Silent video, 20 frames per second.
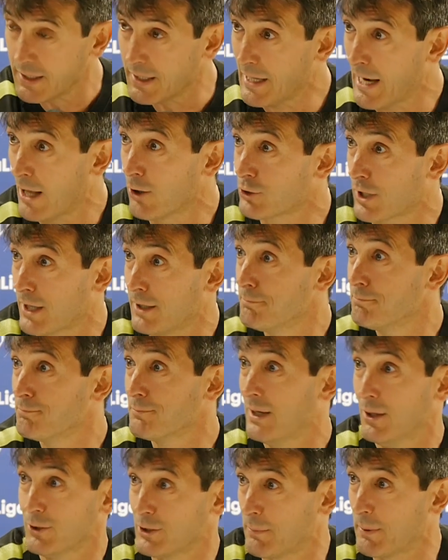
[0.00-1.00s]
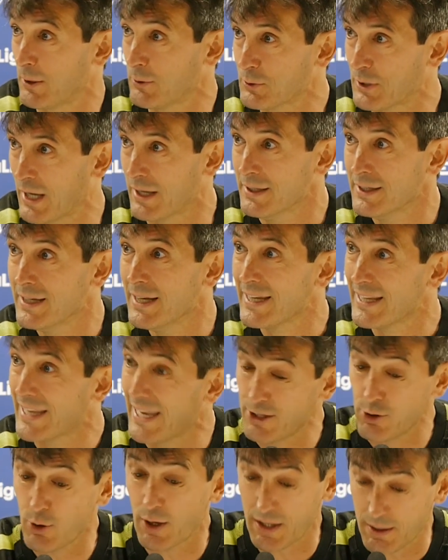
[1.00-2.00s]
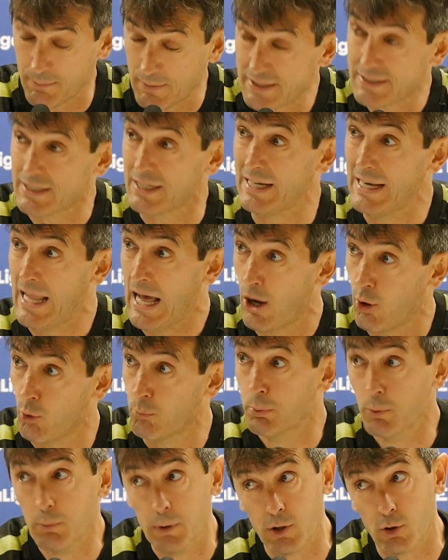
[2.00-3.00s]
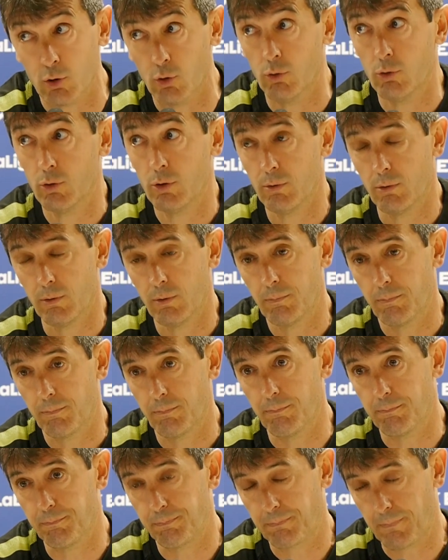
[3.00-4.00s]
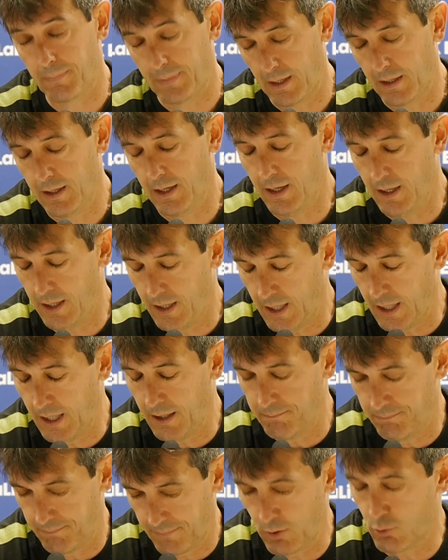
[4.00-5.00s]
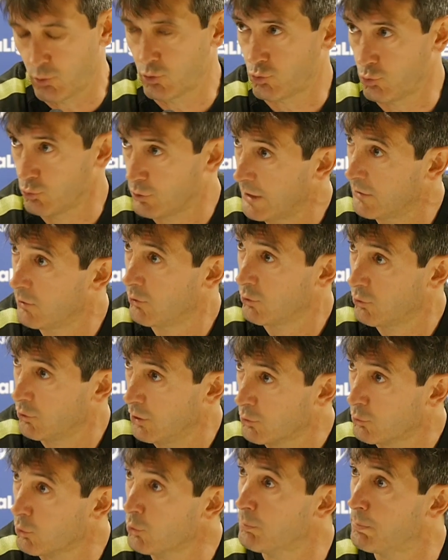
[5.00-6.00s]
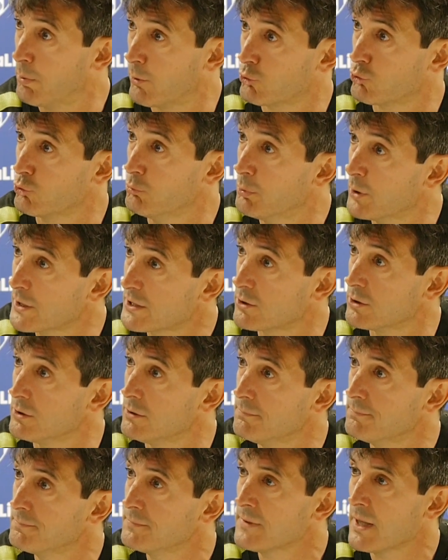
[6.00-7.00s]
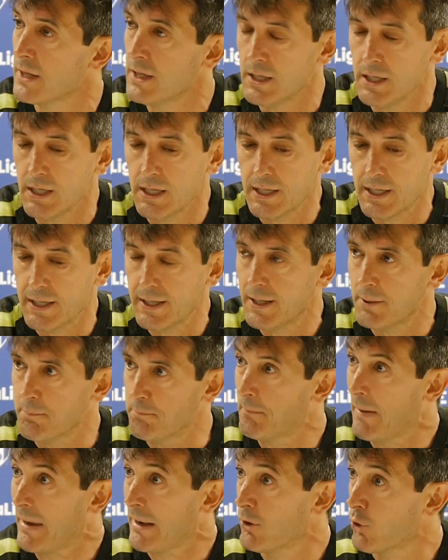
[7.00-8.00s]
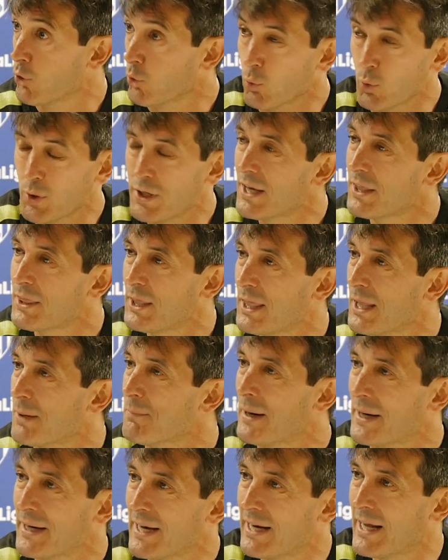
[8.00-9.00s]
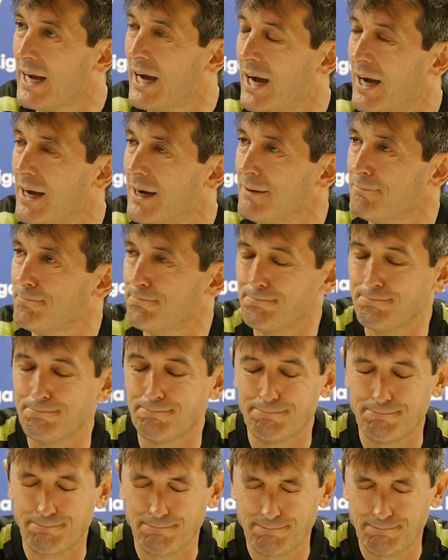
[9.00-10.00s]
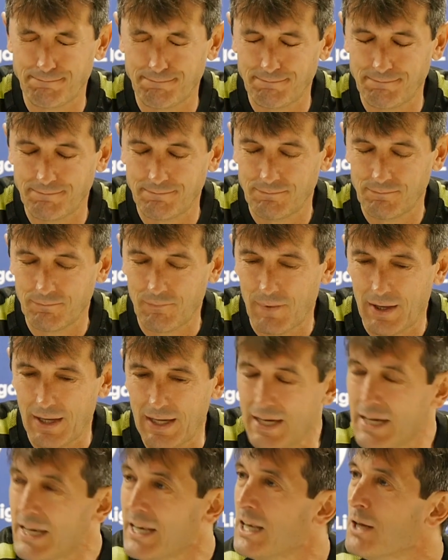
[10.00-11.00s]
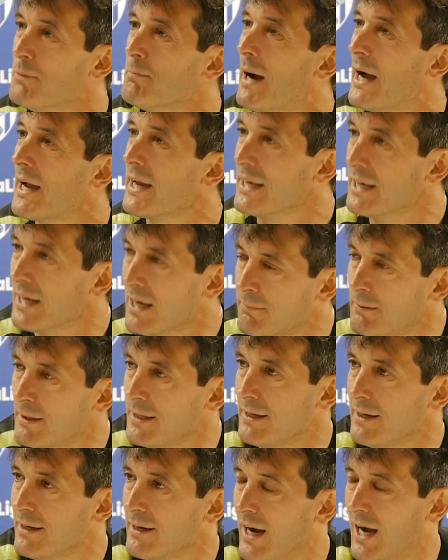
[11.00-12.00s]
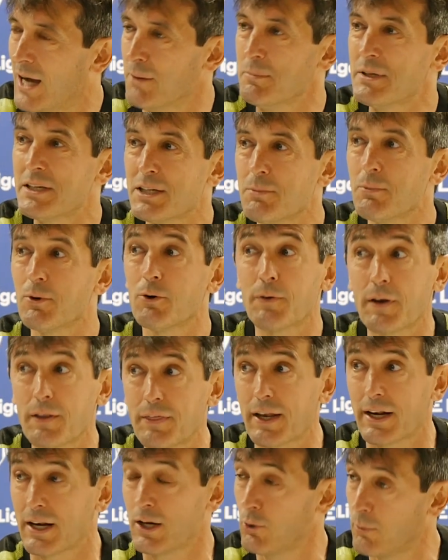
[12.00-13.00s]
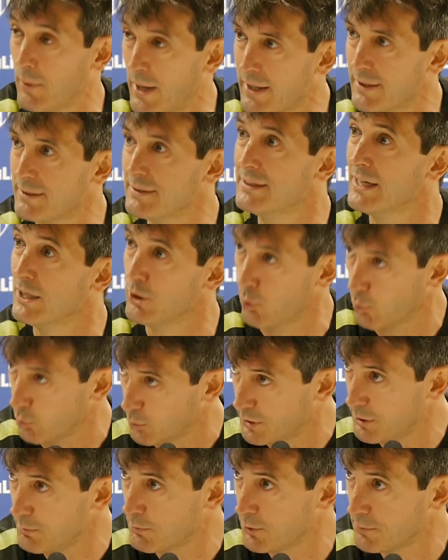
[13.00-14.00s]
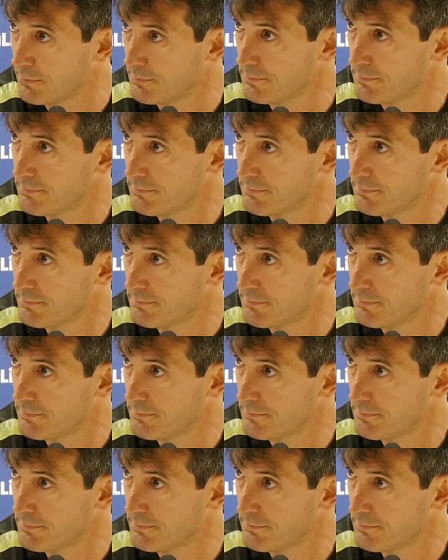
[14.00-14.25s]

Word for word: Y la otra, otra pregunta, que yo además la hago público, eh, consultándolo con el club, por supuesto, me enorgullece de manera inimaginable. A mí se me ofrece renovar yendo último.